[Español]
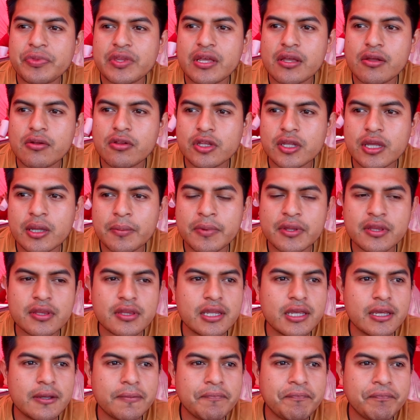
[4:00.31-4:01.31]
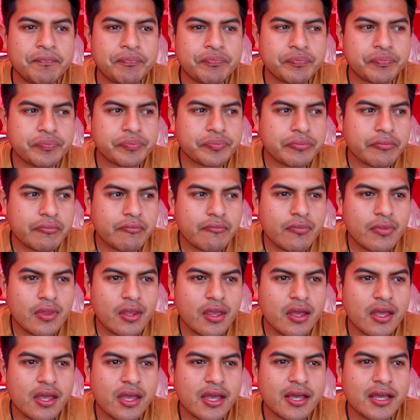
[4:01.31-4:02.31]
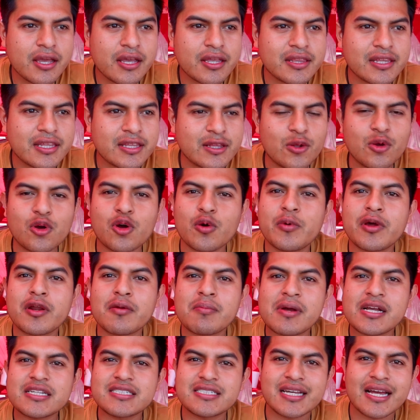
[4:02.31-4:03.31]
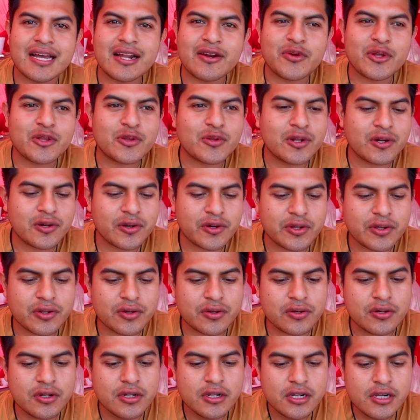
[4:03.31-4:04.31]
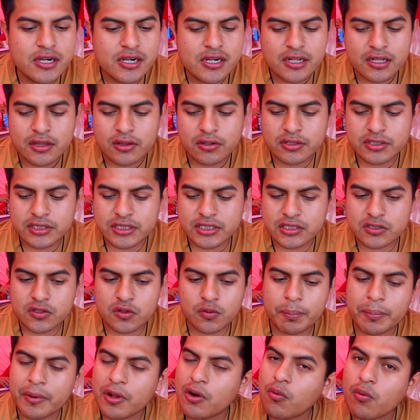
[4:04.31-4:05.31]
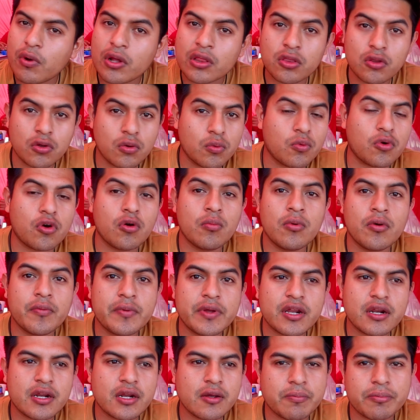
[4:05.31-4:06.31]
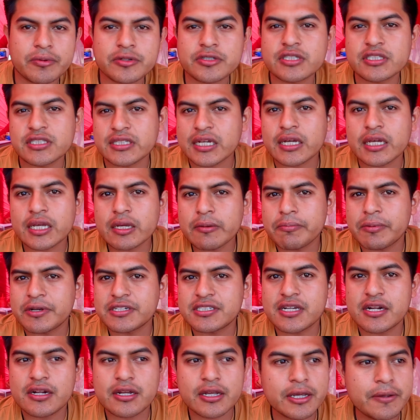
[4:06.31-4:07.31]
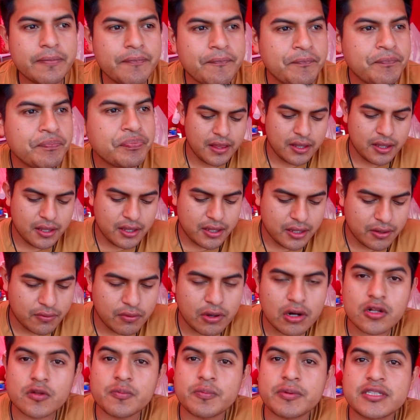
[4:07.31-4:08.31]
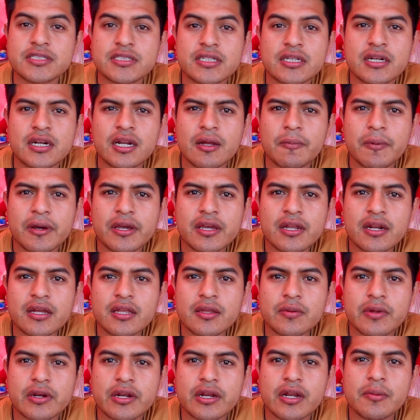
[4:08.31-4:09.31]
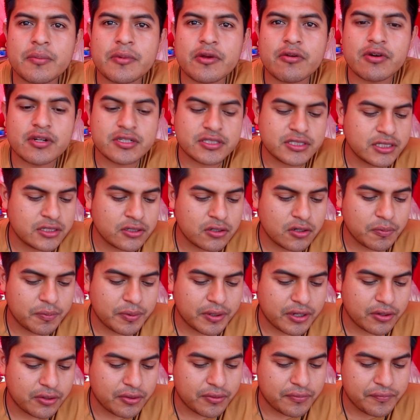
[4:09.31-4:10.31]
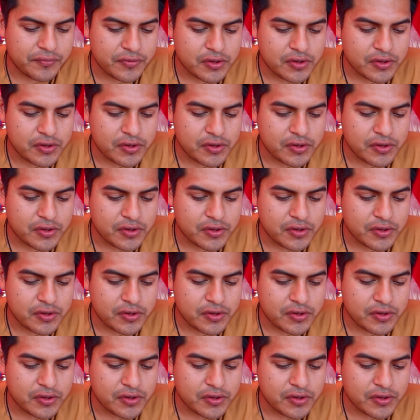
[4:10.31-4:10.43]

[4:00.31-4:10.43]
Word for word: eh, últimamente eh, he intentado comer más sano y todo el rollo, ¿no? Entonces, pero cuando como birria, pues es aquí, pasar aquí. Eh, igual los pueden seguir en la página de Birria 5 pero